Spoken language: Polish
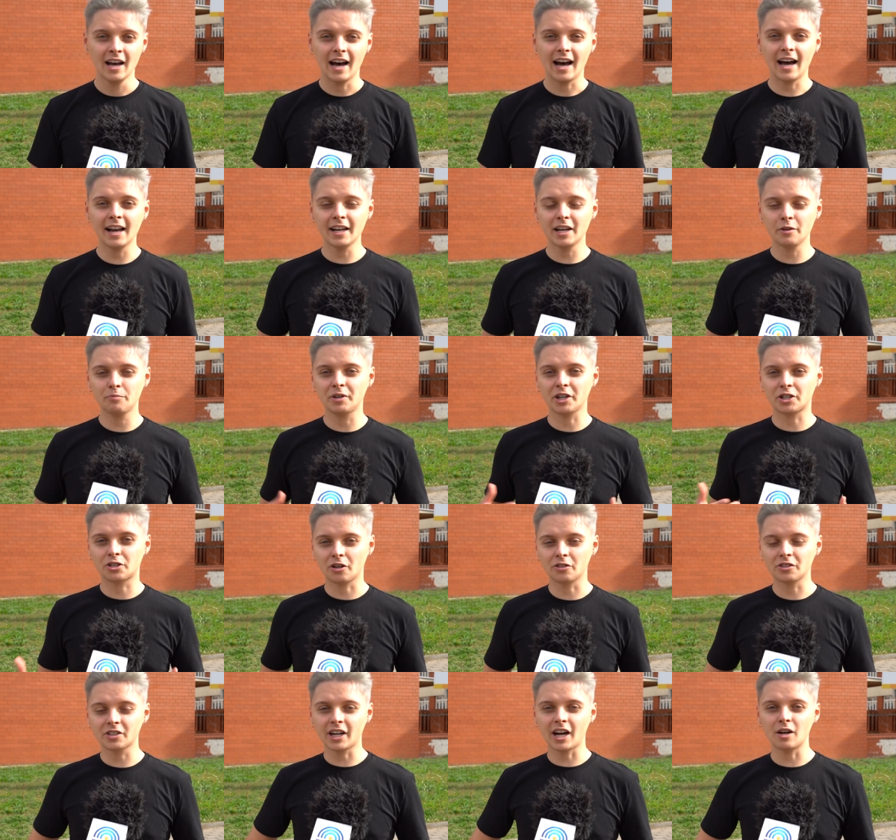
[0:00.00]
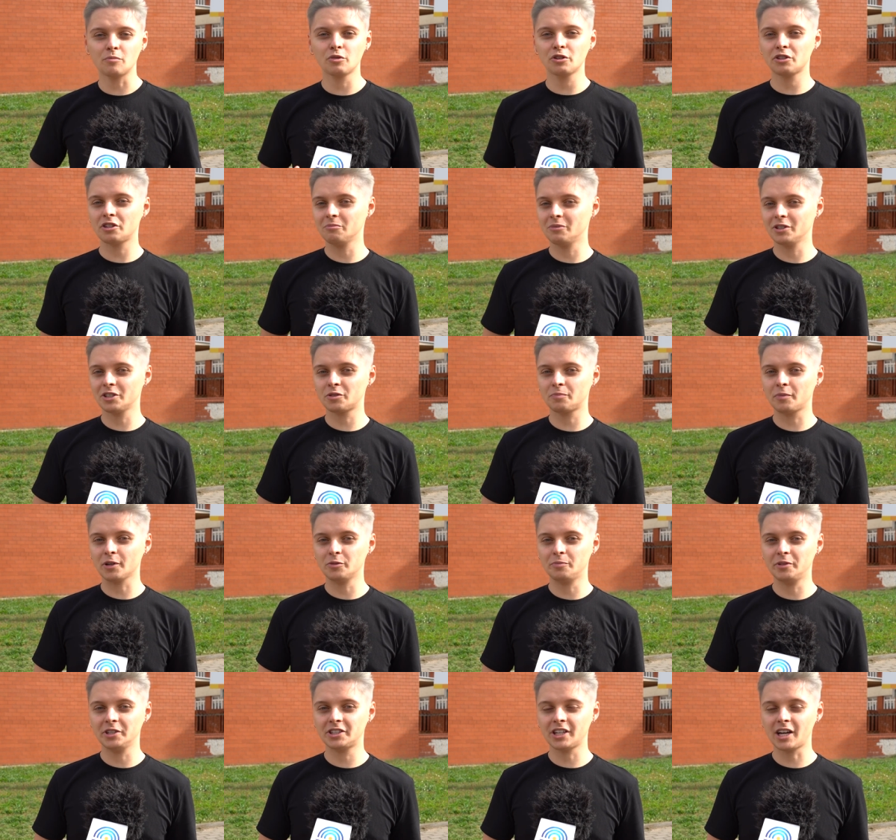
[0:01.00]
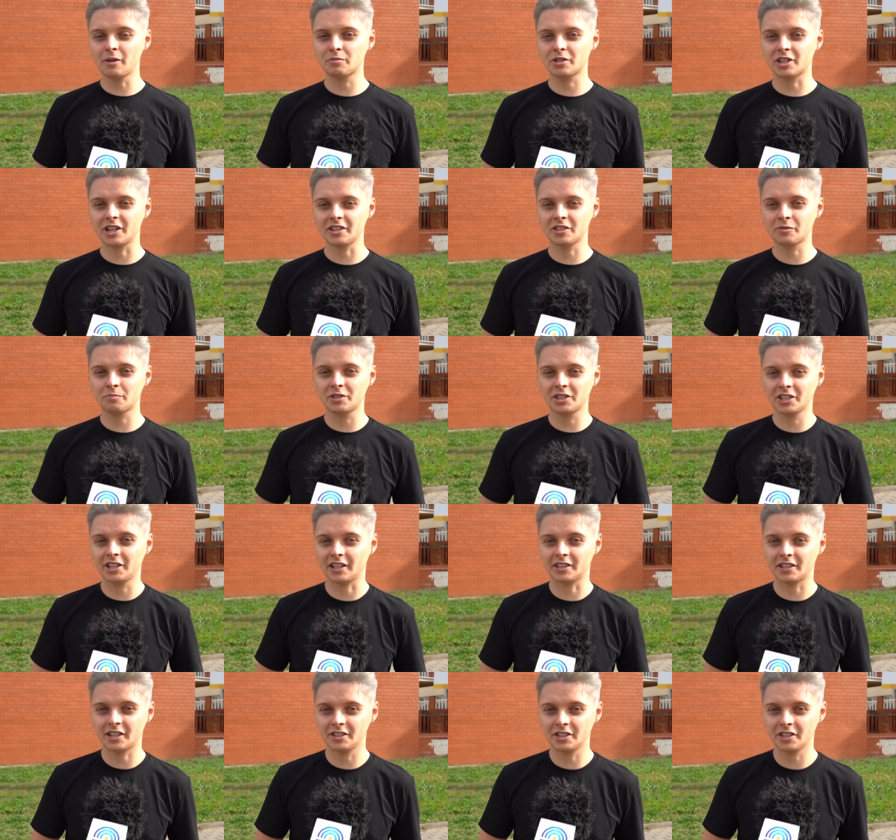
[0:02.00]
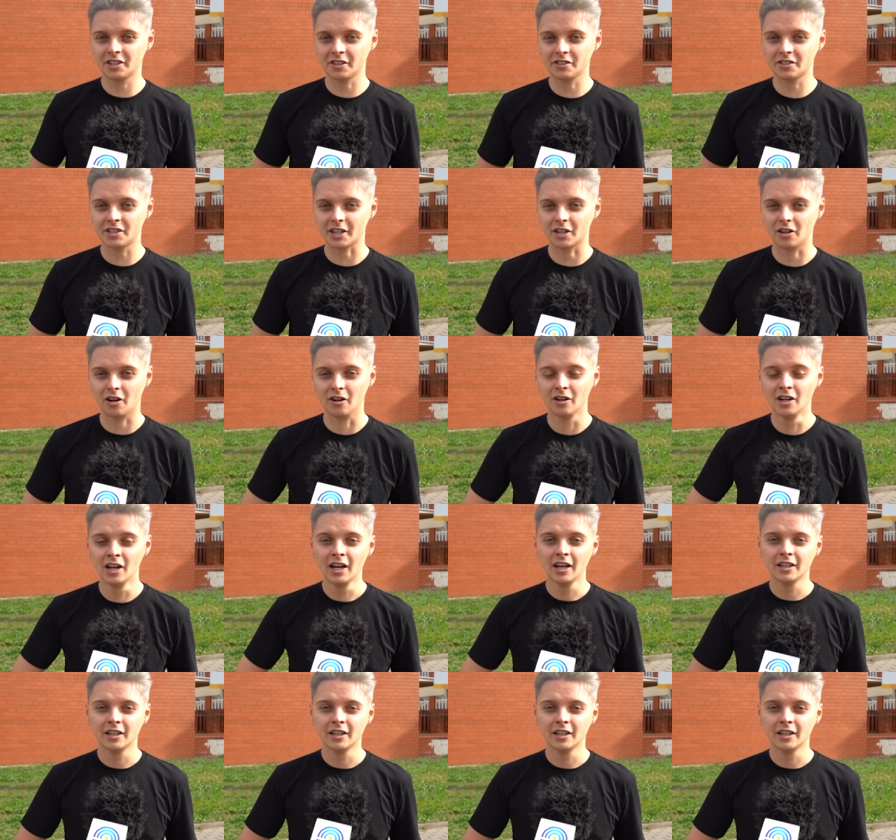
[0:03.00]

ale pieczątka musi być podbita przez psychiatrę dziecięcego,